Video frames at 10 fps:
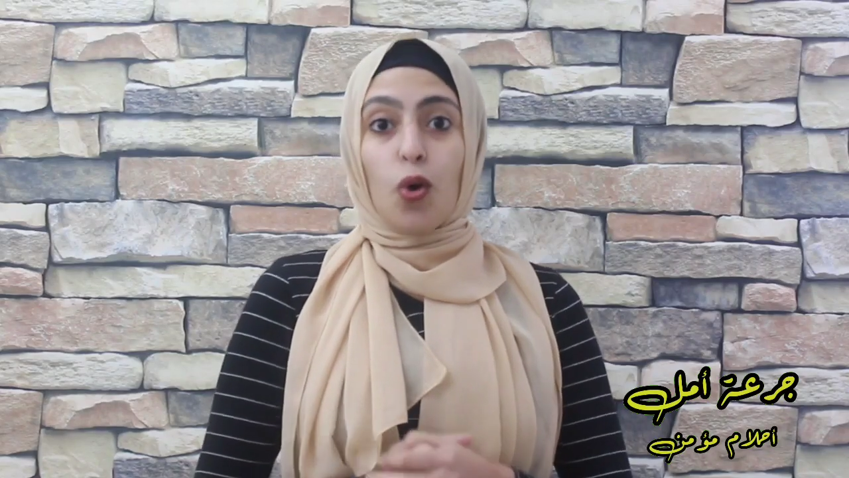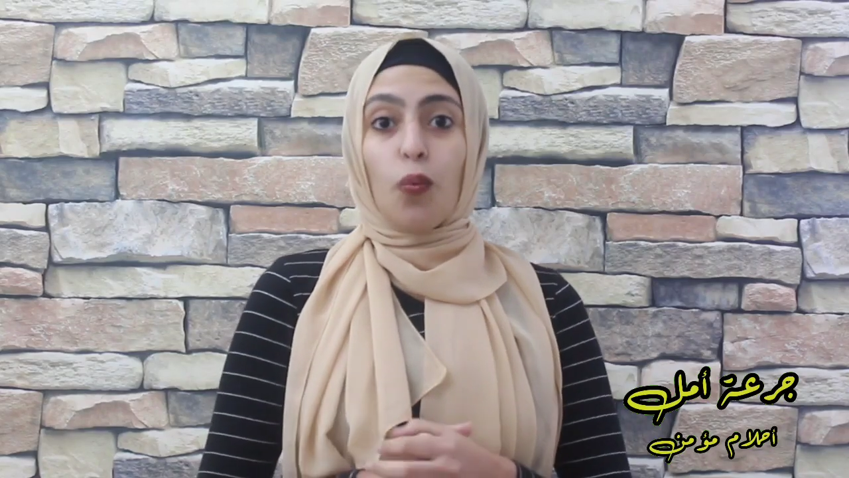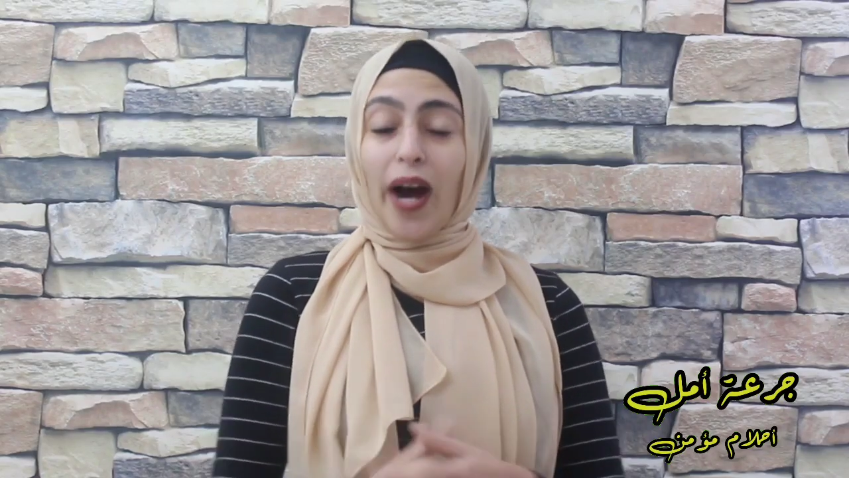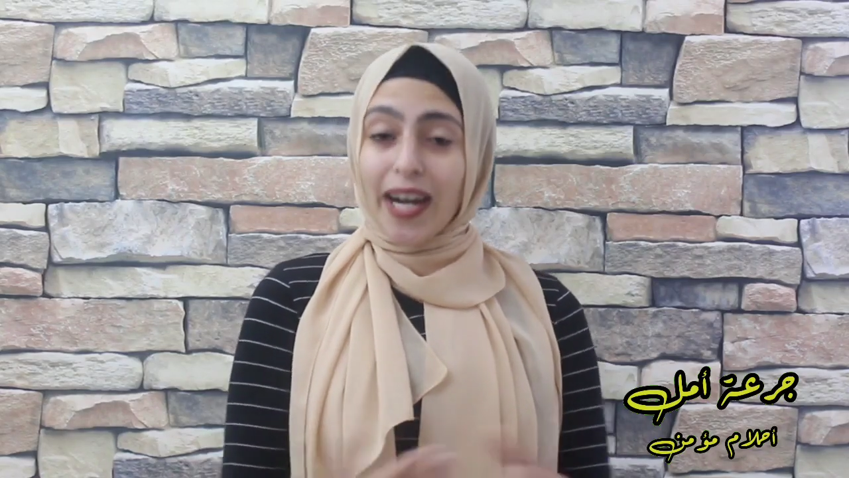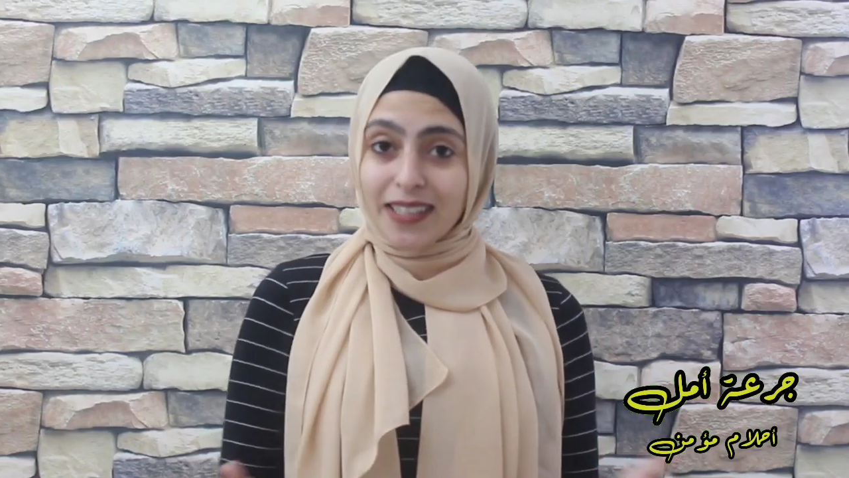
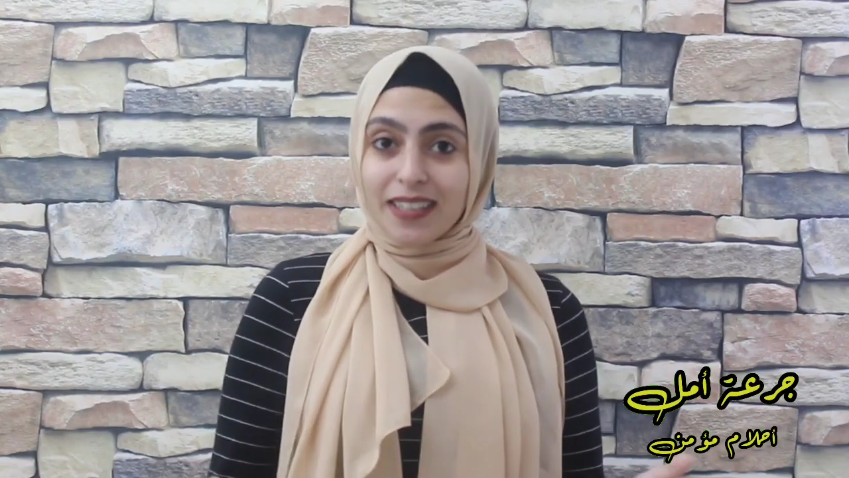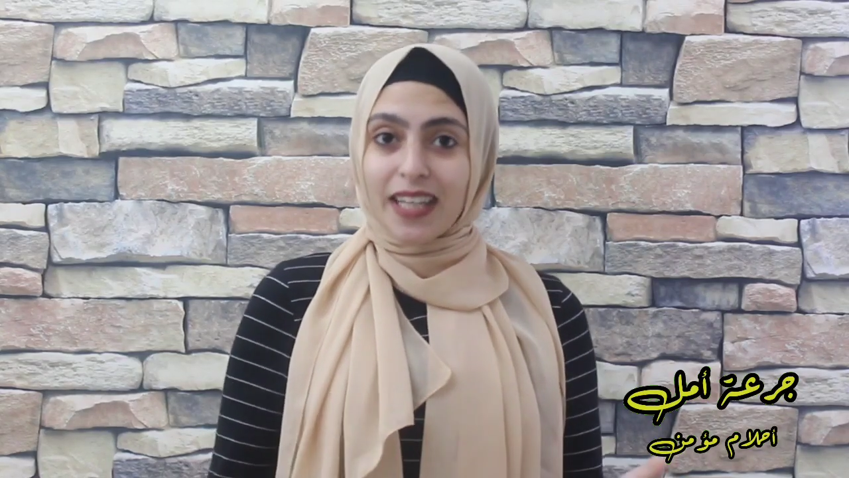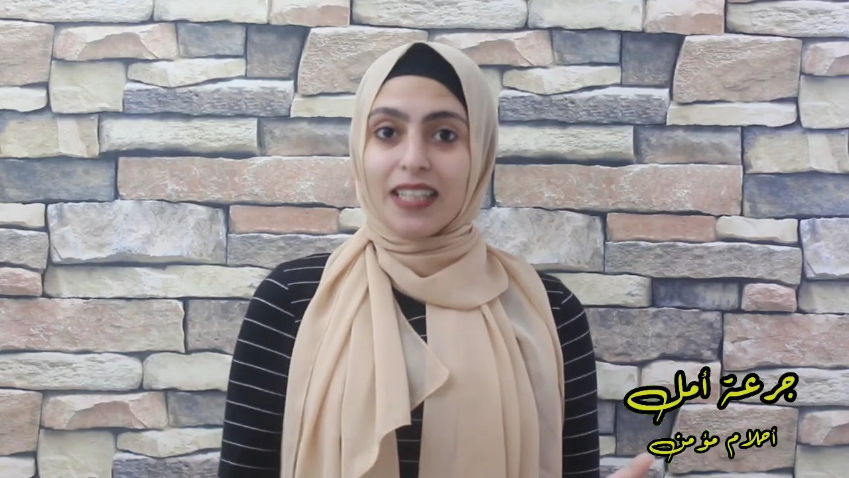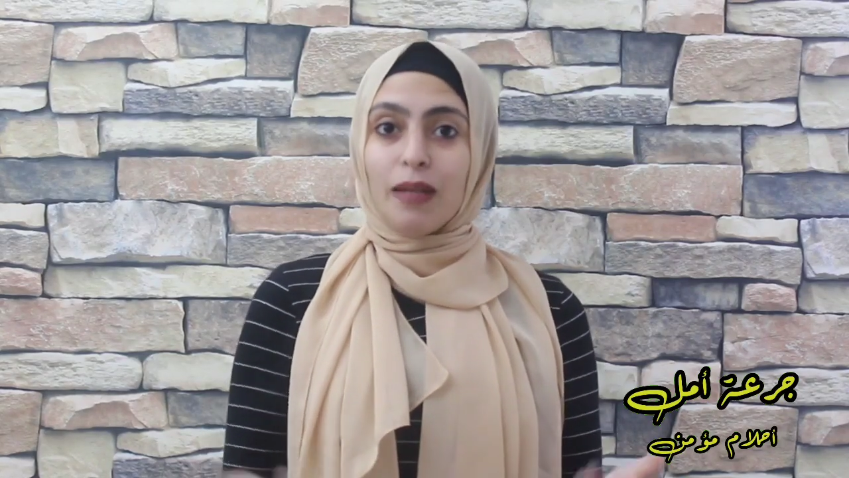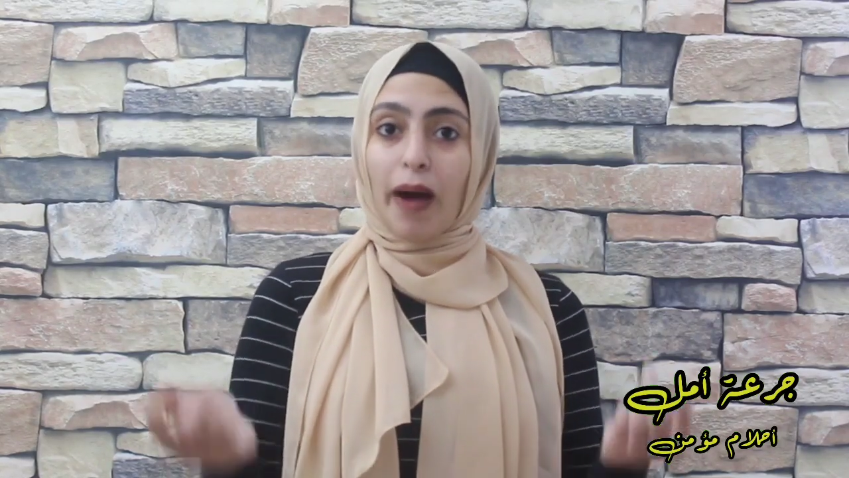وحد
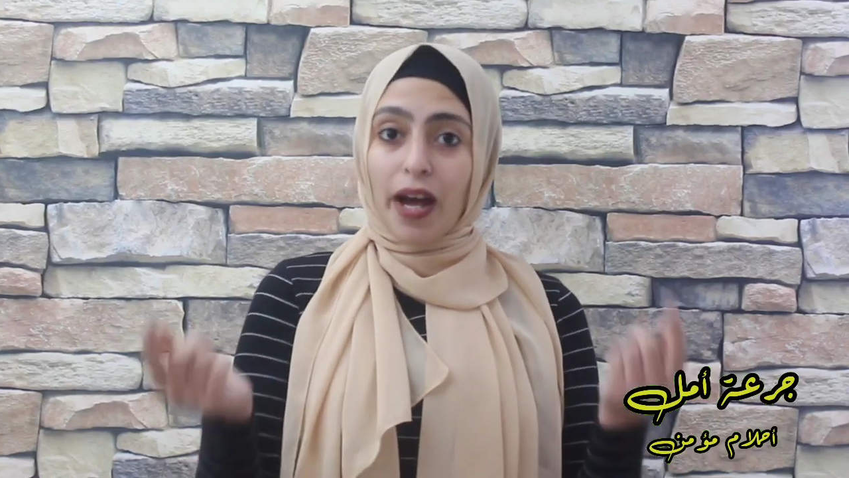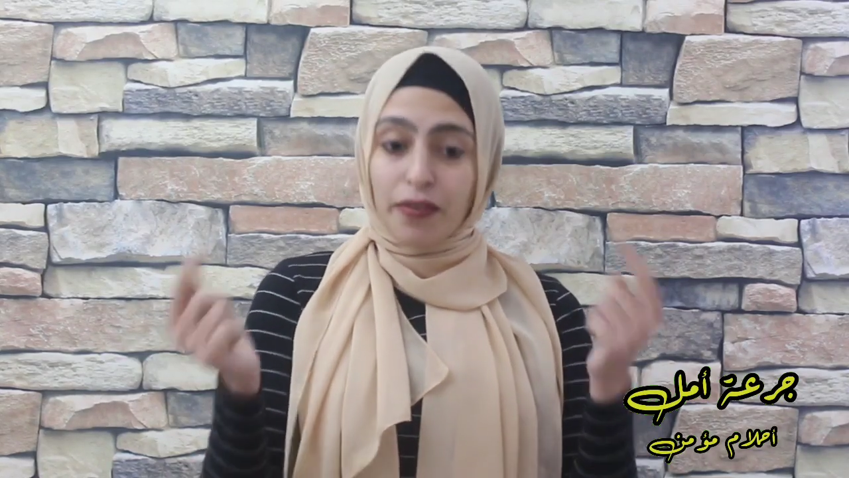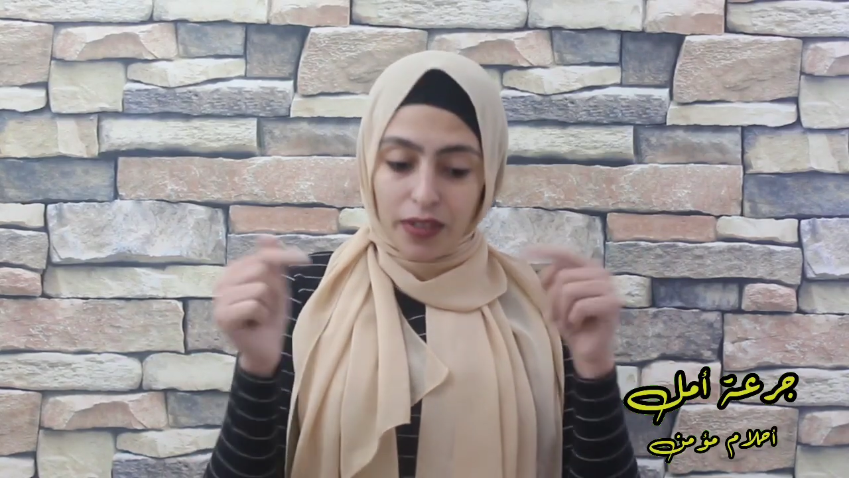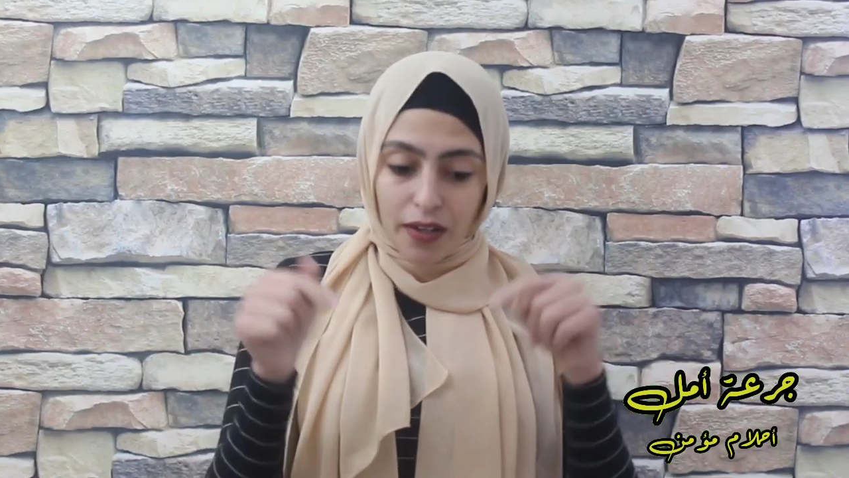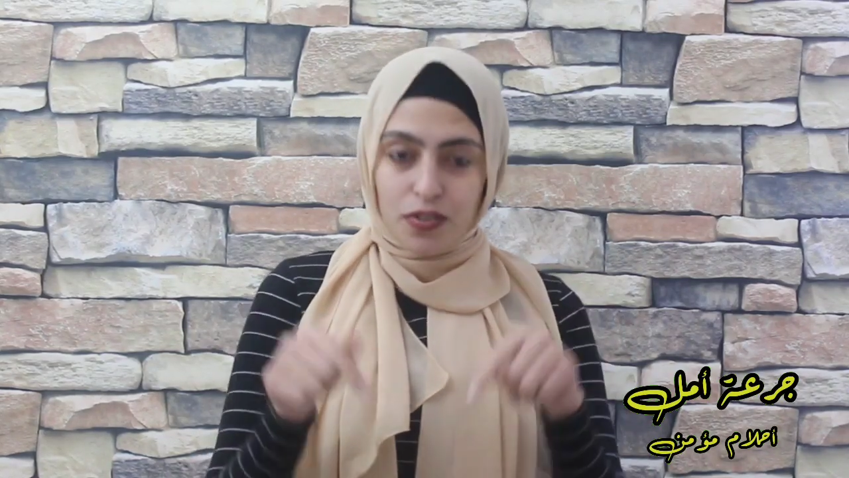تاني معاه
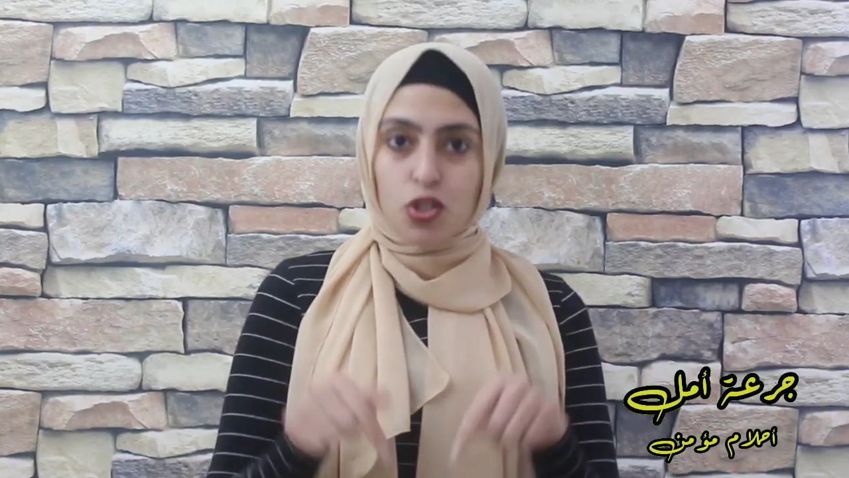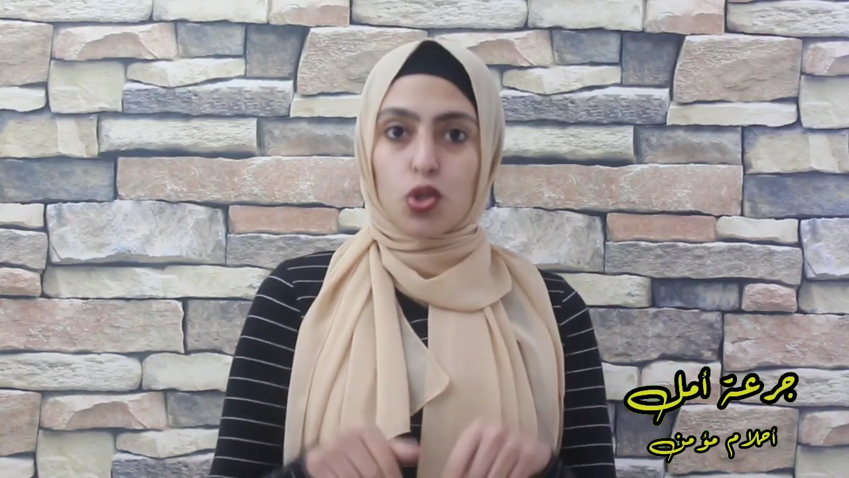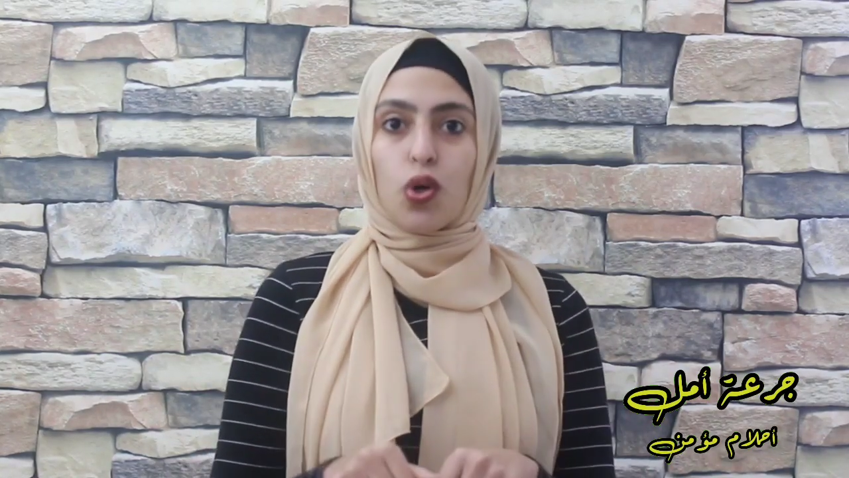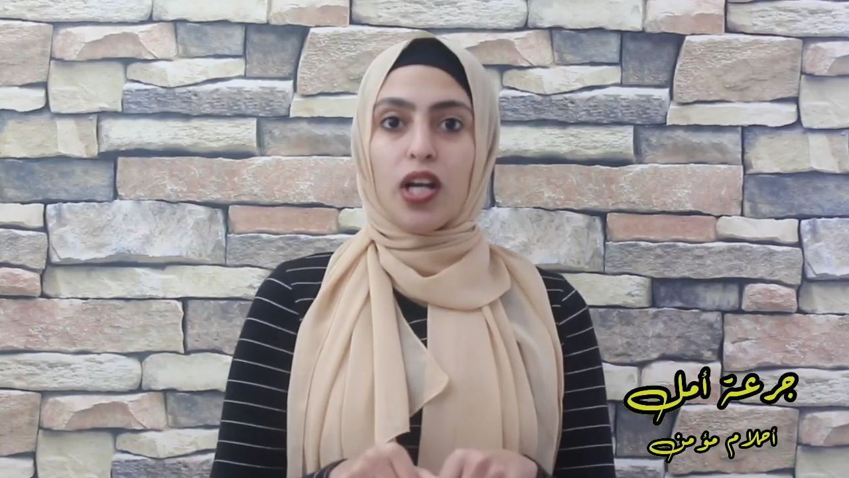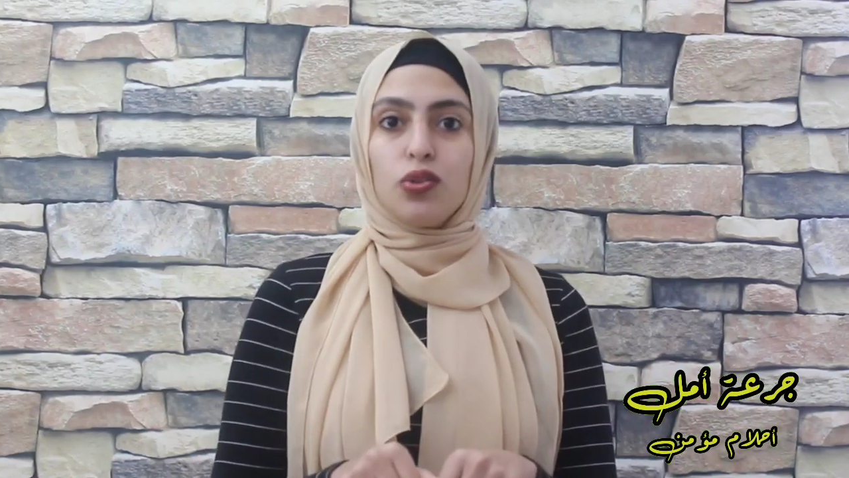في نفس
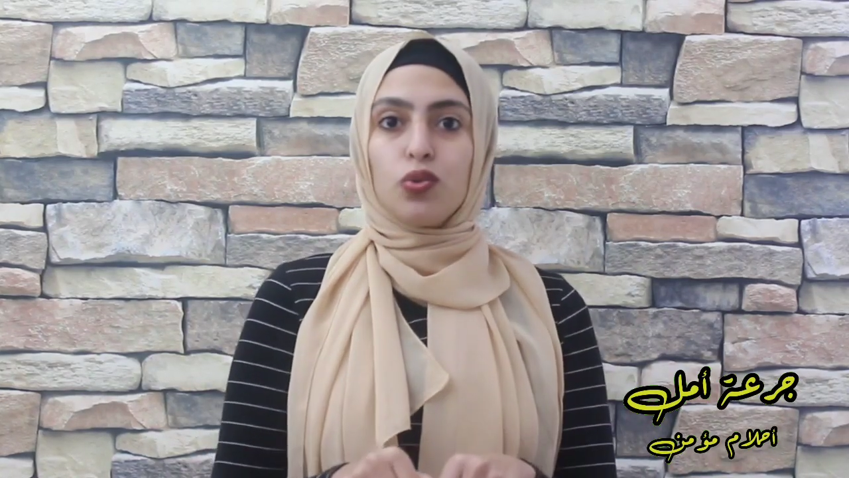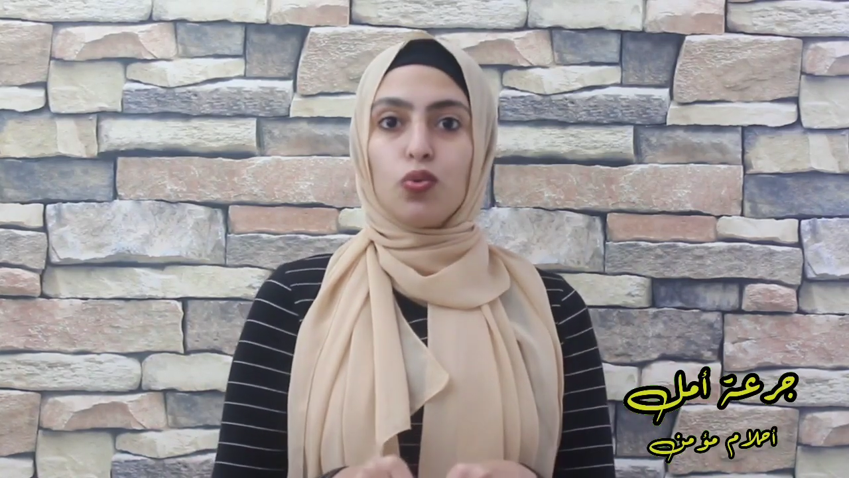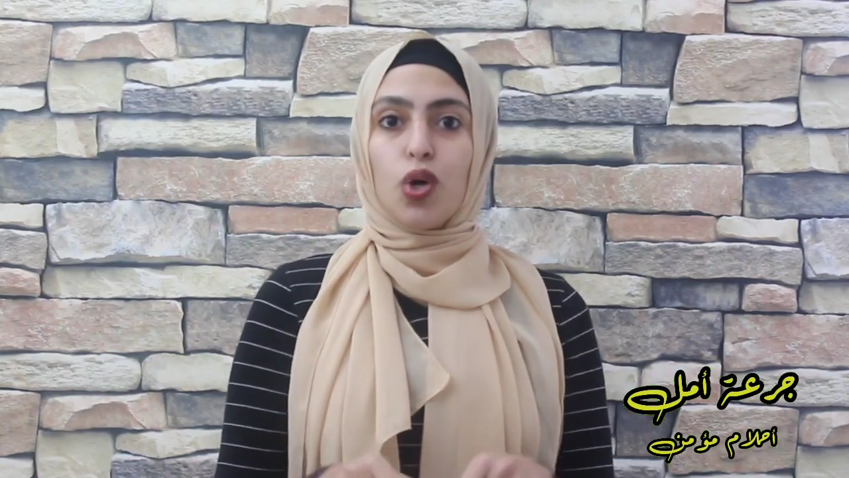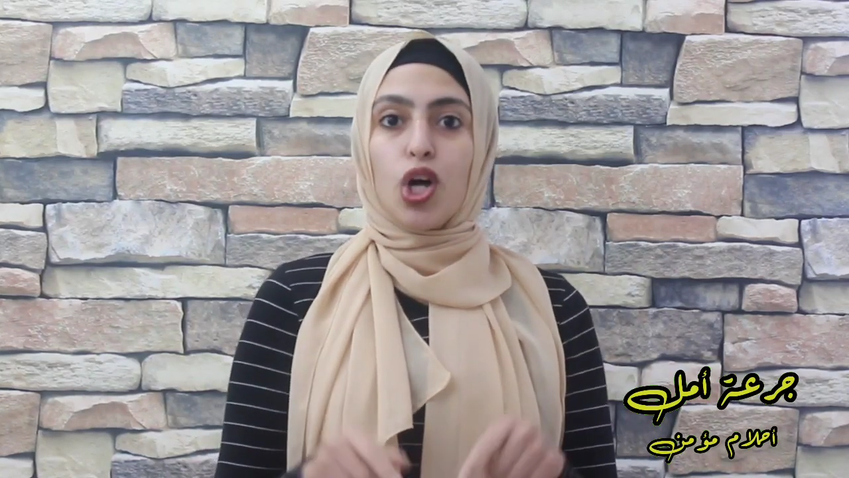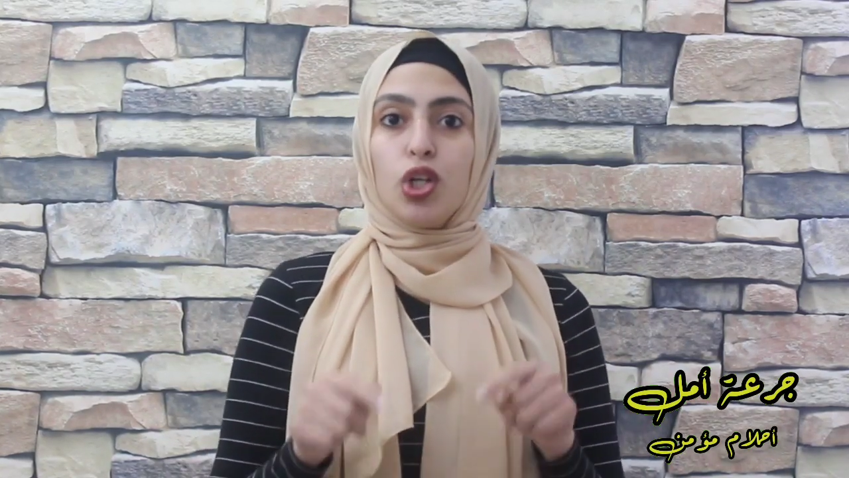شغلانته